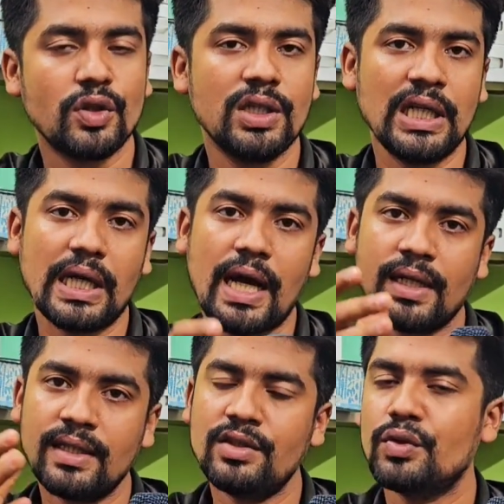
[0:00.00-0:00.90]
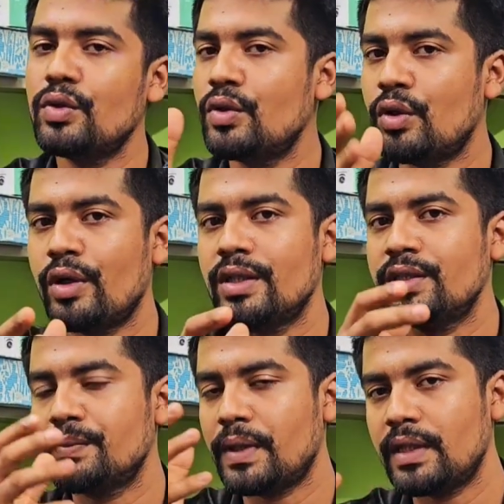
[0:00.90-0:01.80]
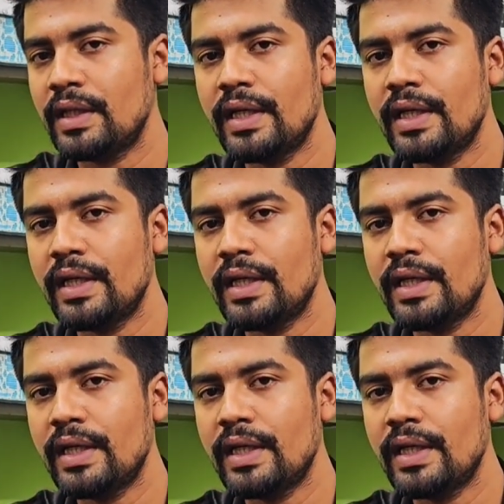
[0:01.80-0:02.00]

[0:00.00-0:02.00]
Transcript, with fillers: করে আদার্স কোনো নয়েজ বা